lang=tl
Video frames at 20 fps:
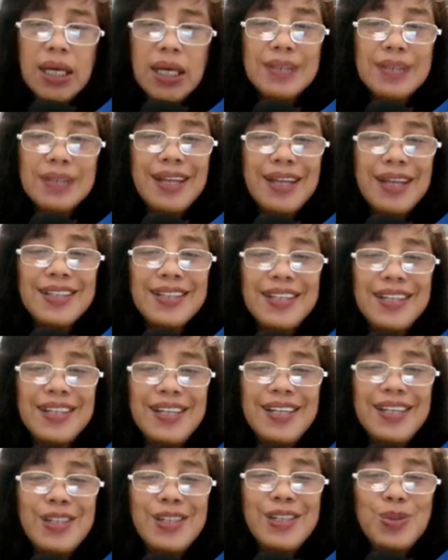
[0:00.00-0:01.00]
ang tatay
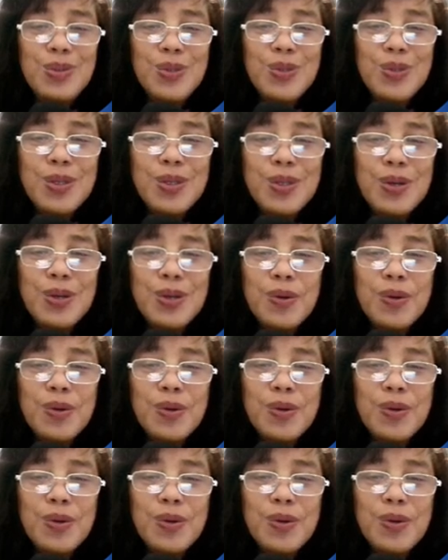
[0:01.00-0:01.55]
ni Jesus,